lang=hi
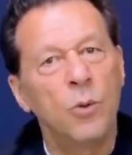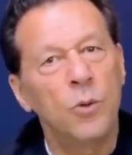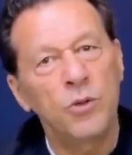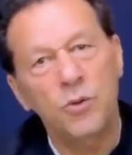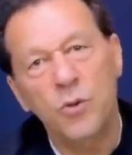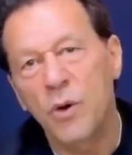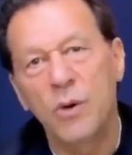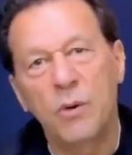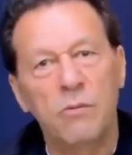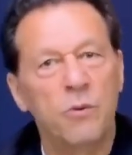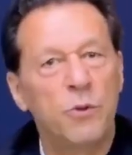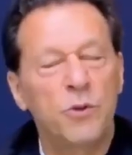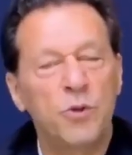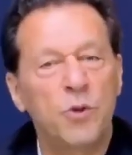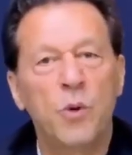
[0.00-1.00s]
उसको
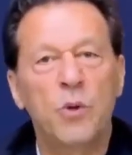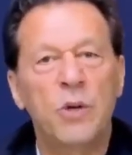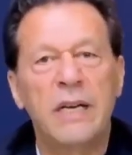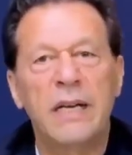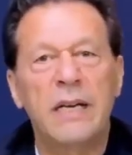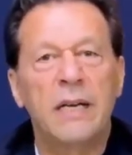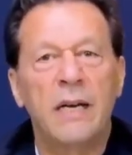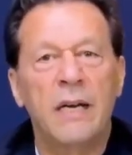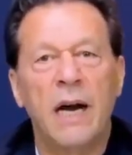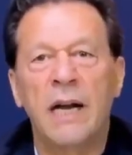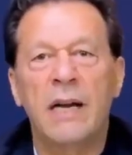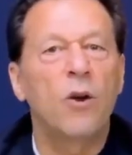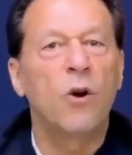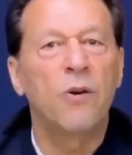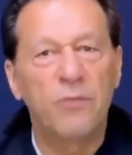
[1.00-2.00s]
उसको उन्होंने
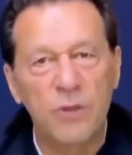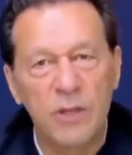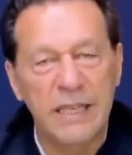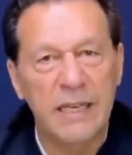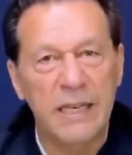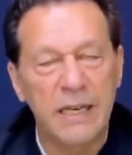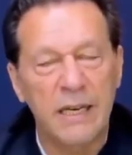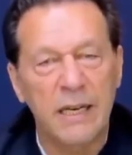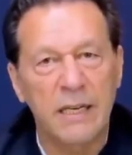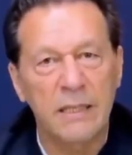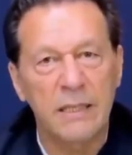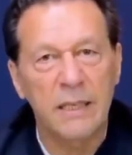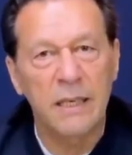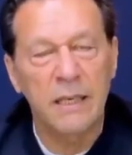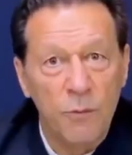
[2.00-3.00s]
अनलॉफुल डिक्लेयर कर
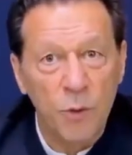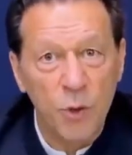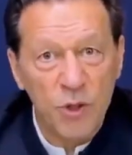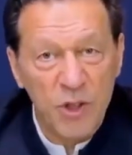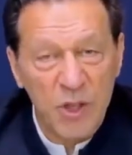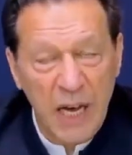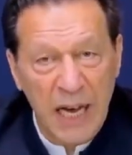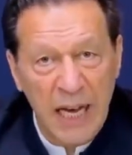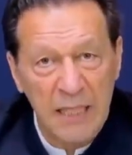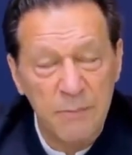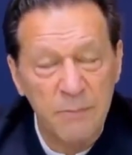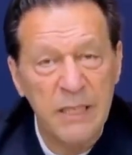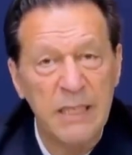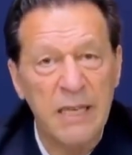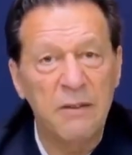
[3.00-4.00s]
दिया उस
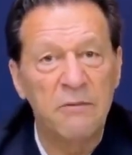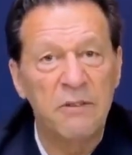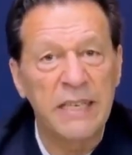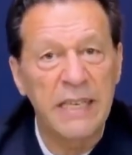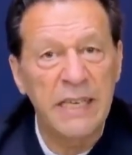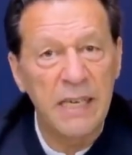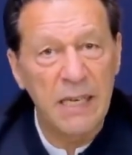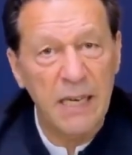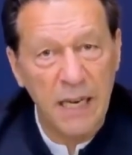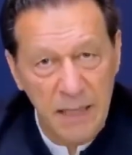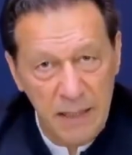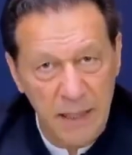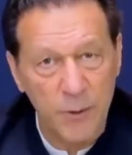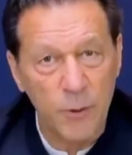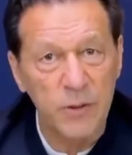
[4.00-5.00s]
आदमी का वकील का
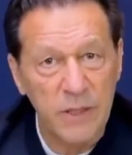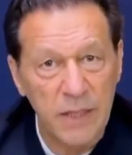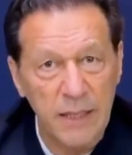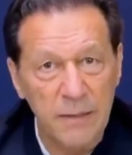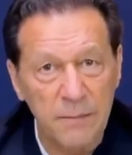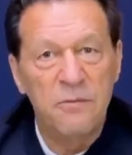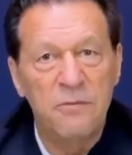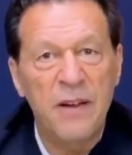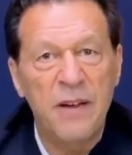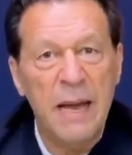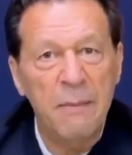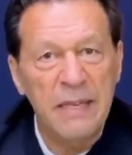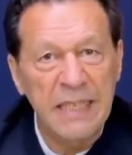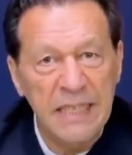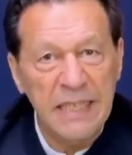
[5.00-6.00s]
कत्ल होता है
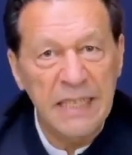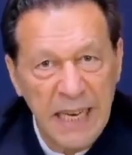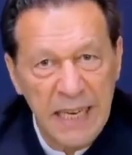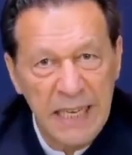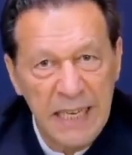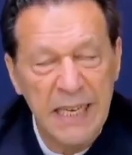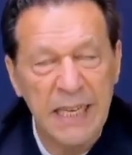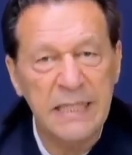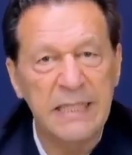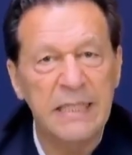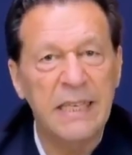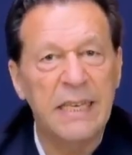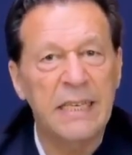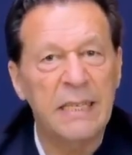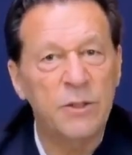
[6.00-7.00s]
फैमिली सारी कहती
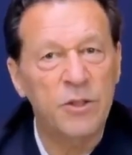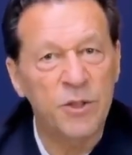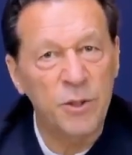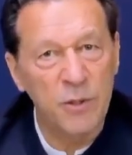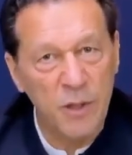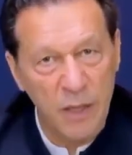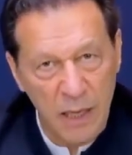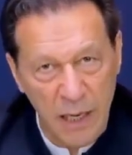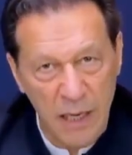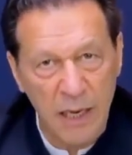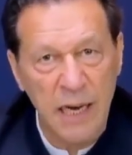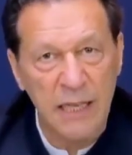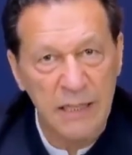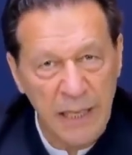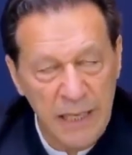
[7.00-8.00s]
है कि
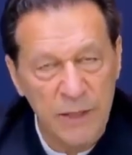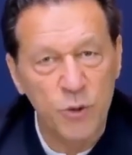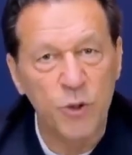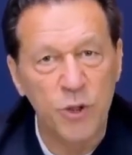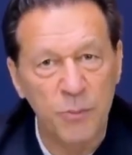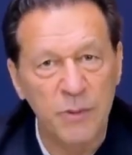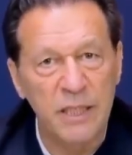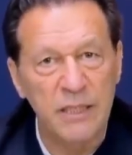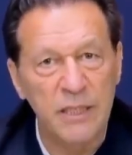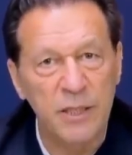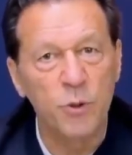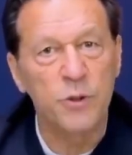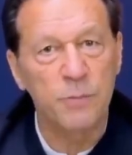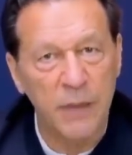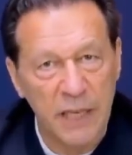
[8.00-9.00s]
खानदानी दुश्मनी थी
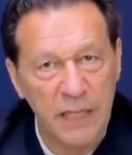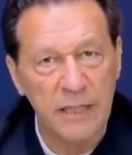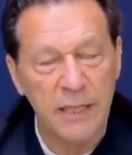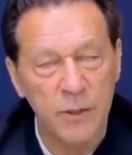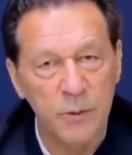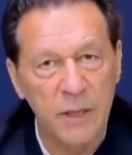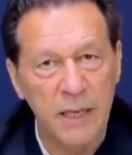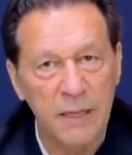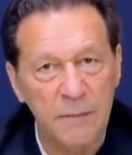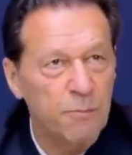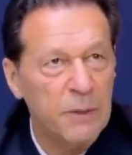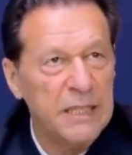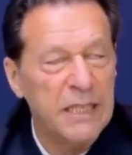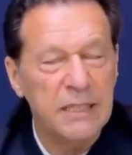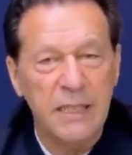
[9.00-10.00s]
उस पर कत्ल हुआ है
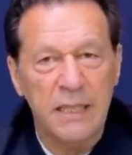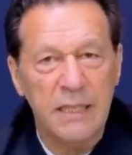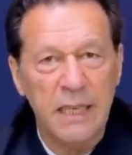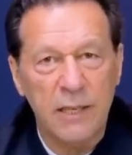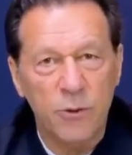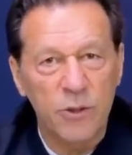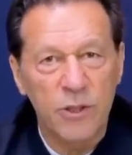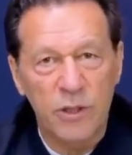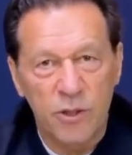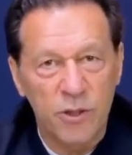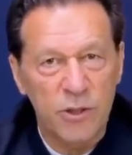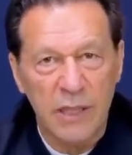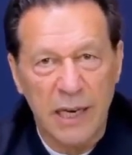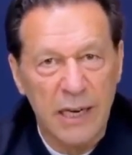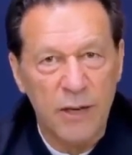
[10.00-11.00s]
पता चलता है कुछ
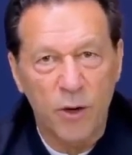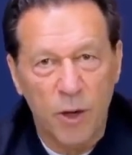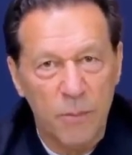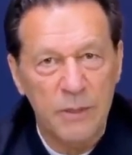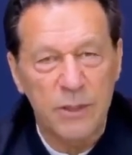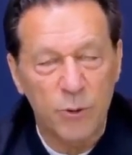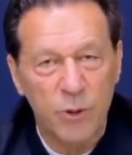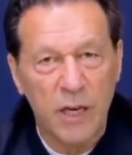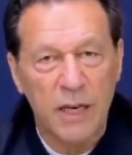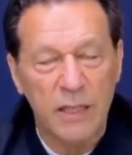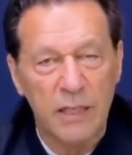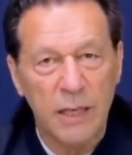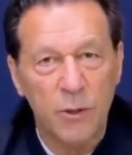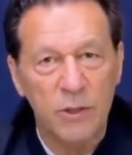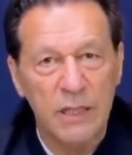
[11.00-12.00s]
साढ़े नौ बजे उसका
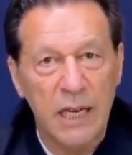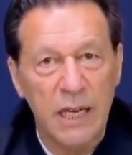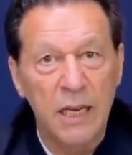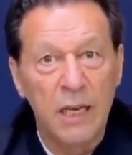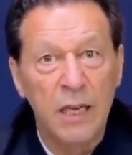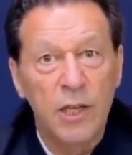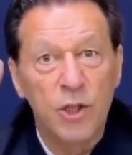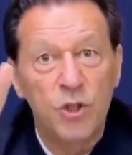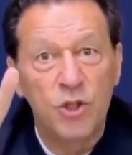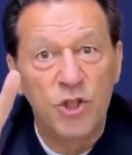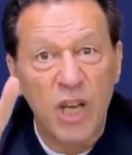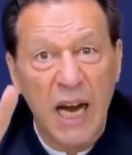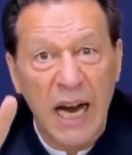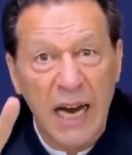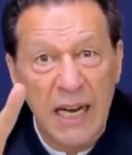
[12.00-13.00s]
कत्ल होता है
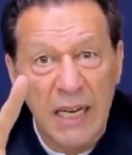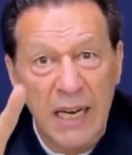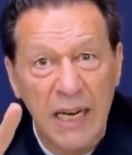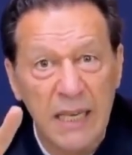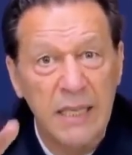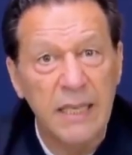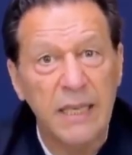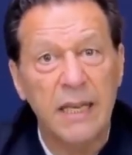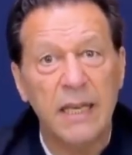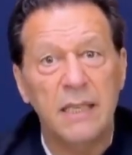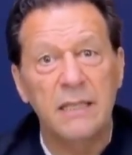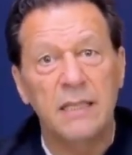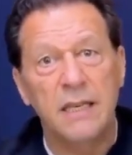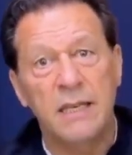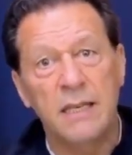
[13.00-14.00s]
चार घंटे के
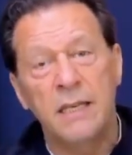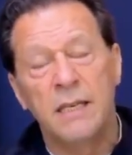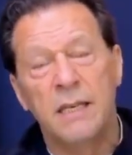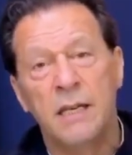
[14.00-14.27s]
अंदर